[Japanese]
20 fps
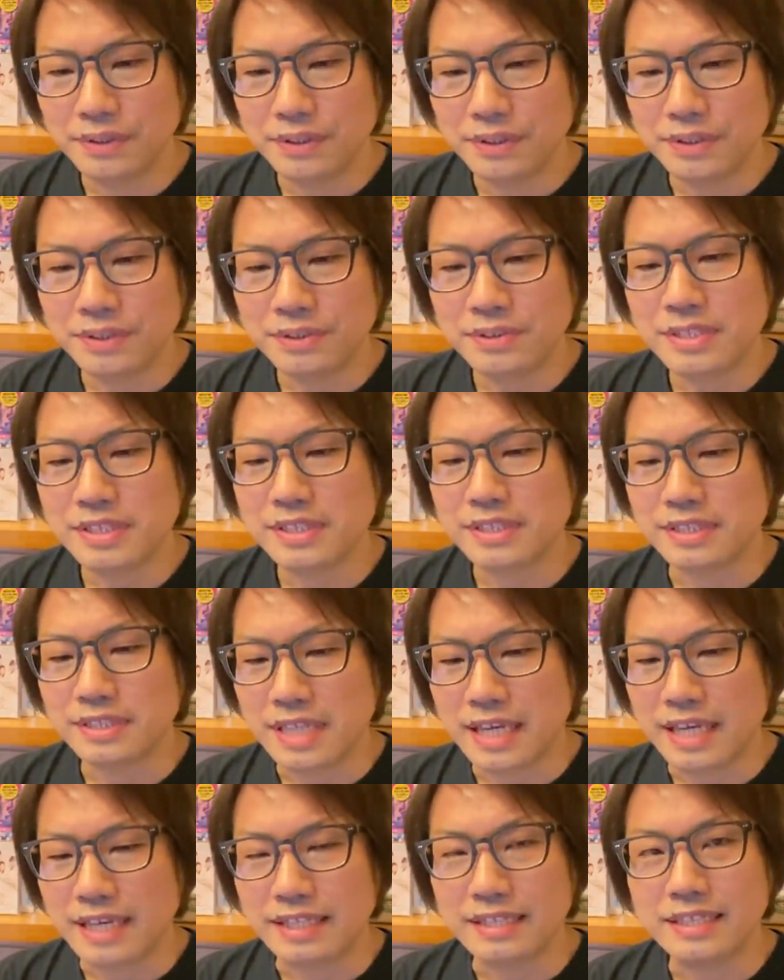唯一
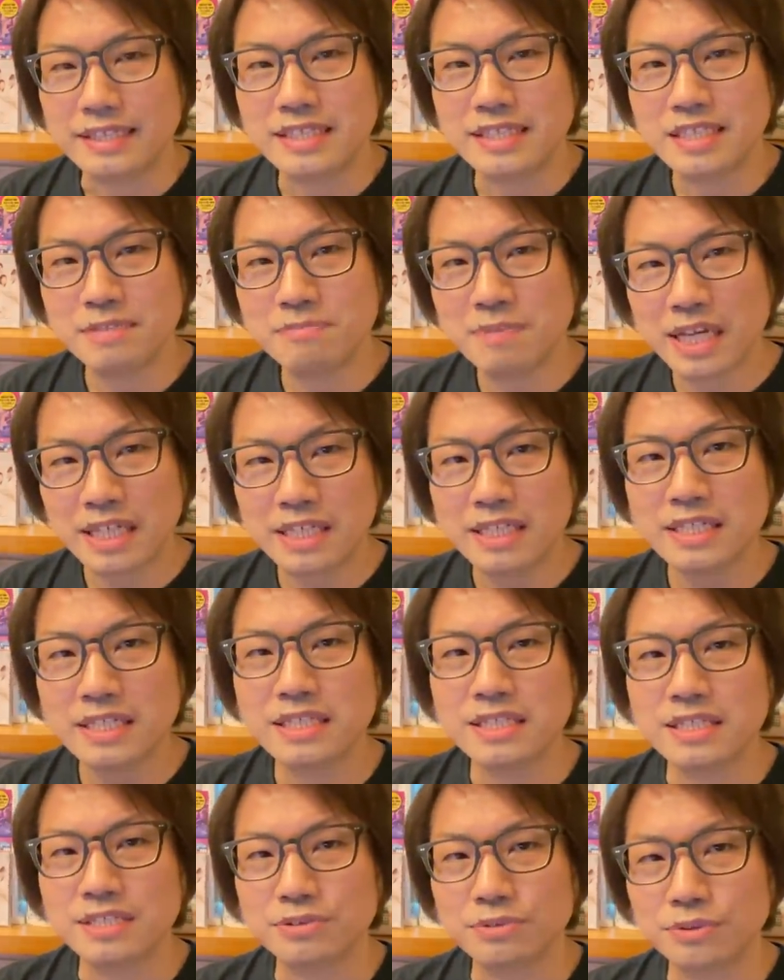ね一番いい
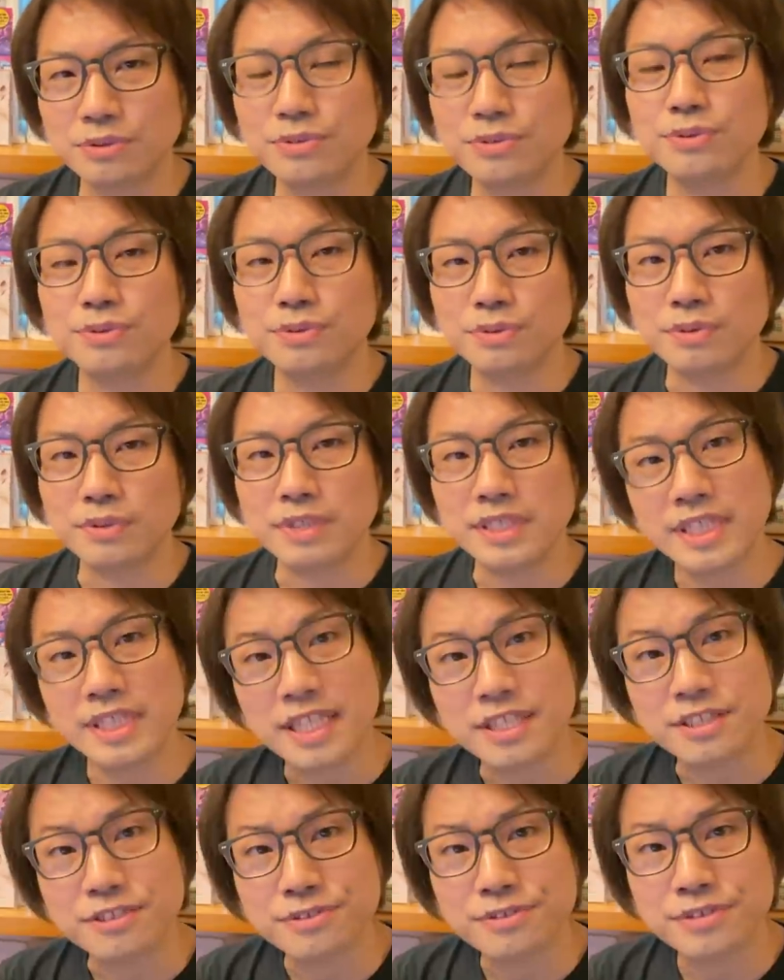時期のキュート、にせ
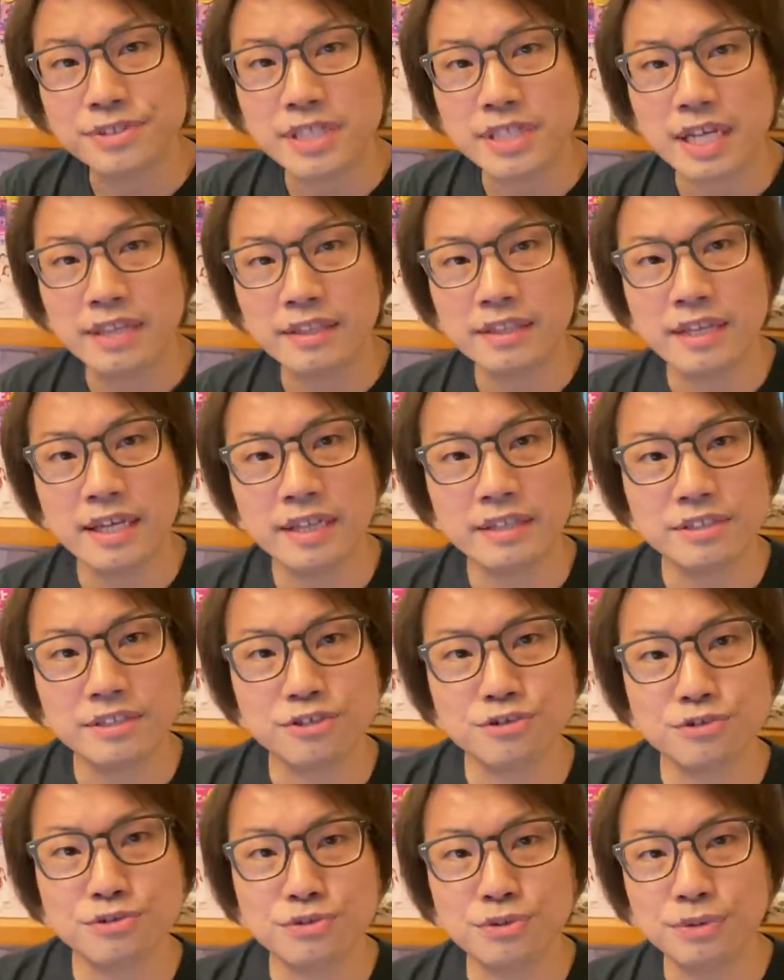んじゅうさんねん
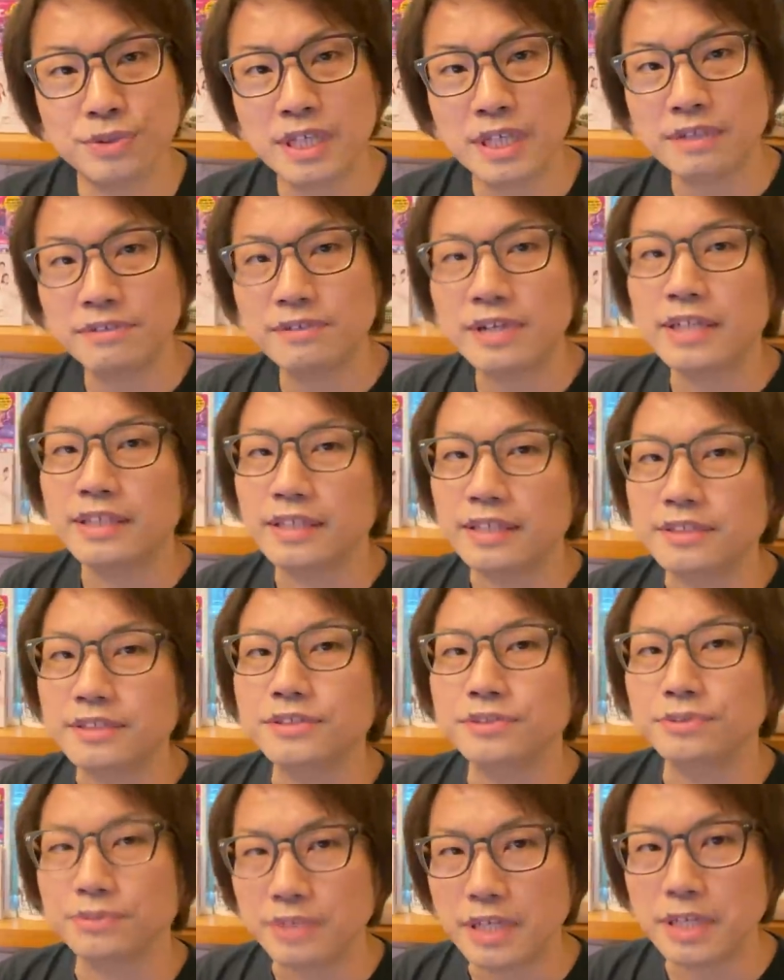じゅうよねんぐらいなんで
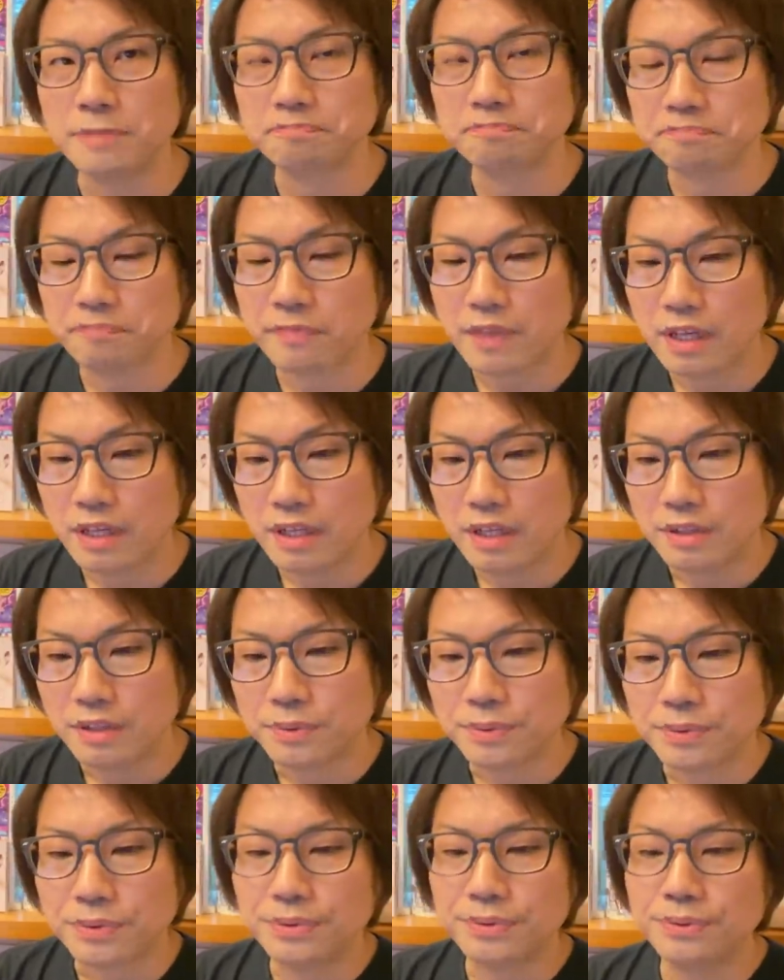すよね。
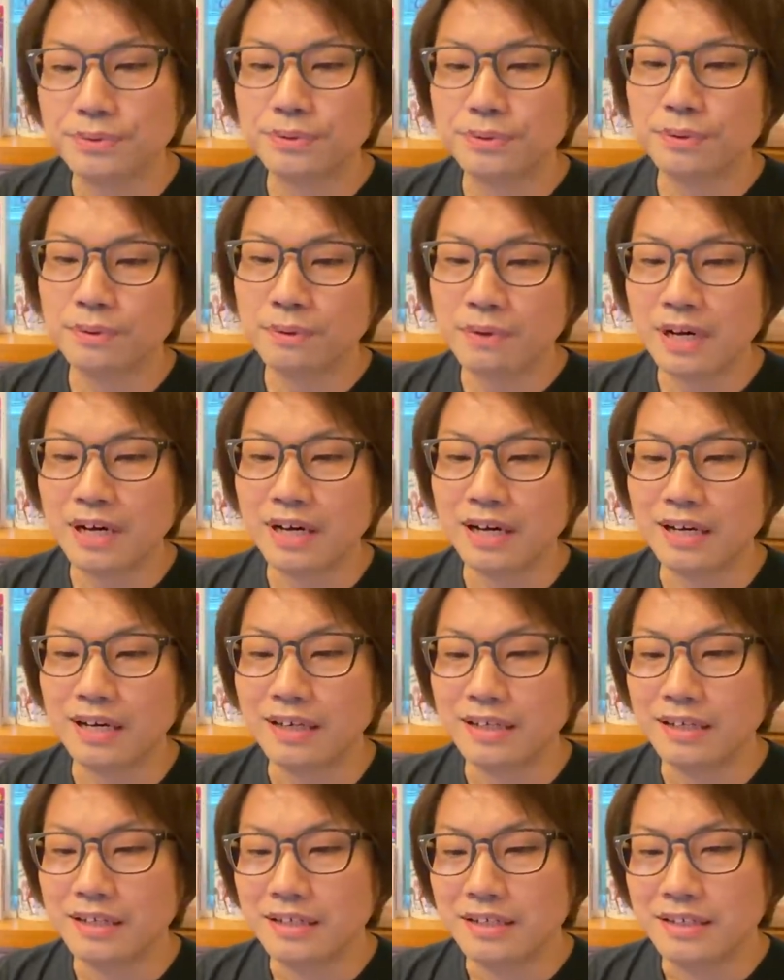キュートは
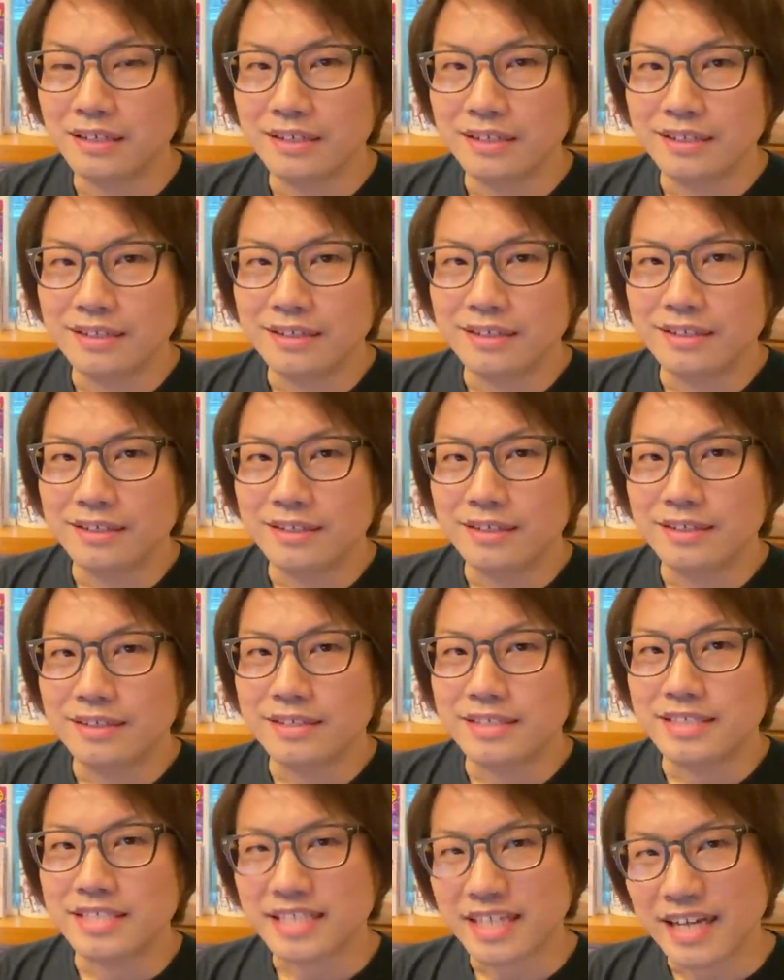
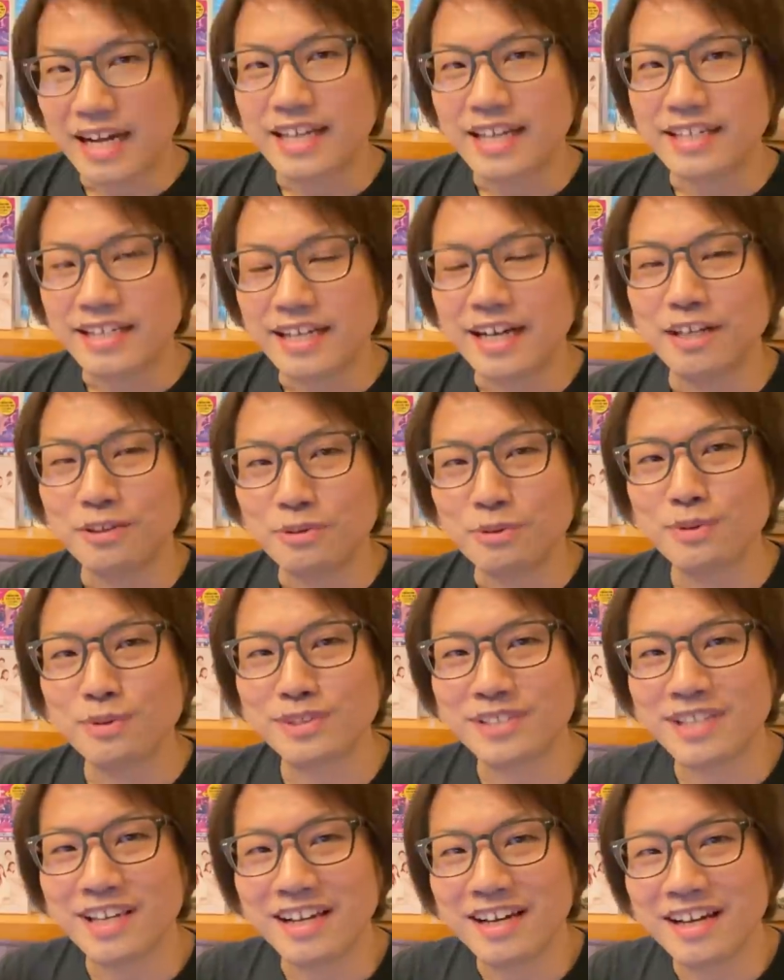近い可能
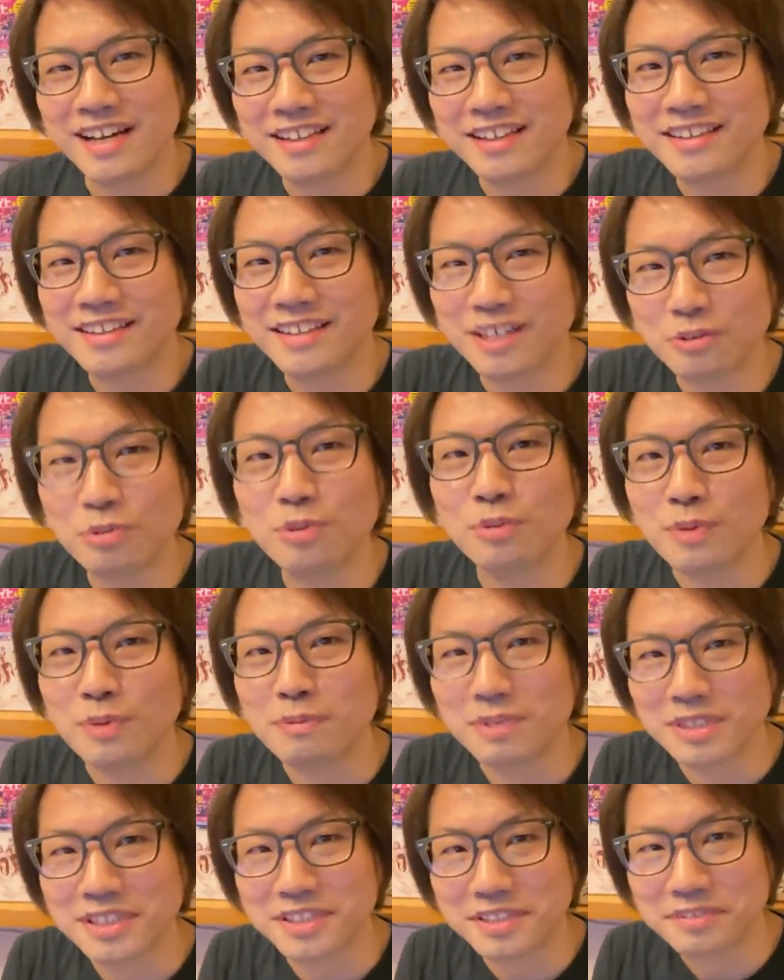性があったと思い
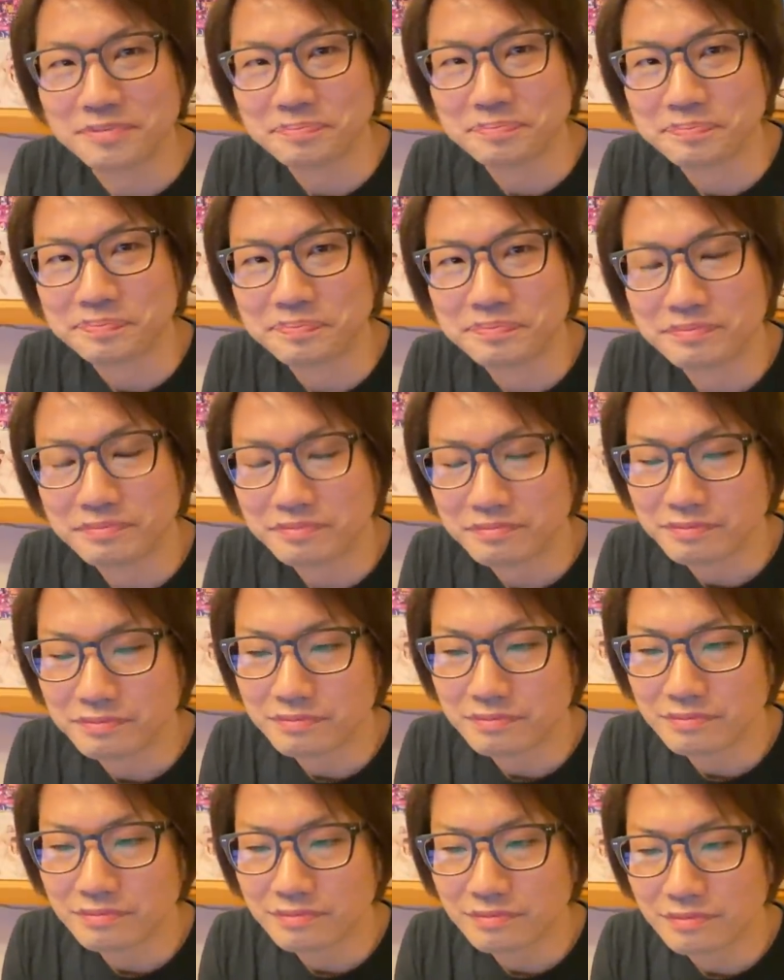ます。
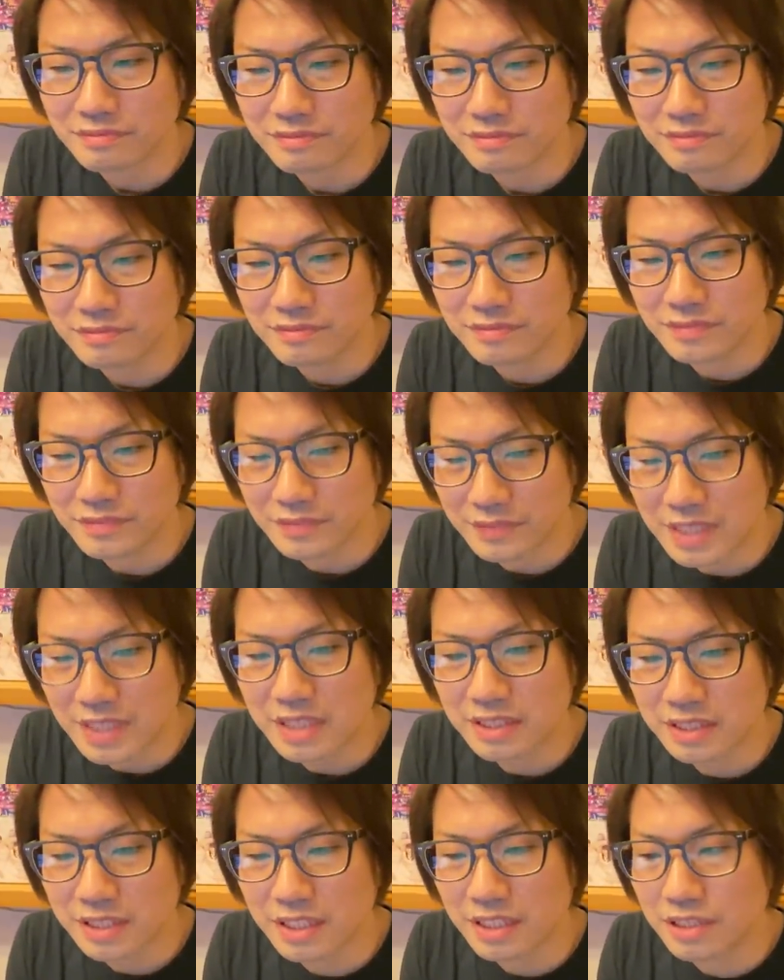で
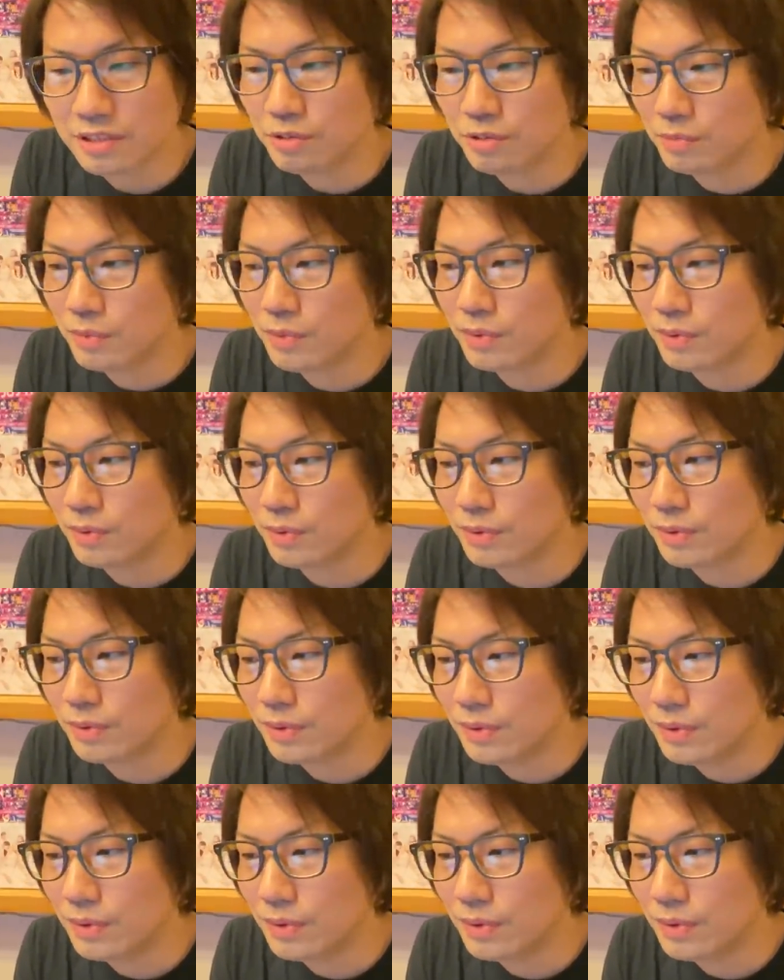すけれども、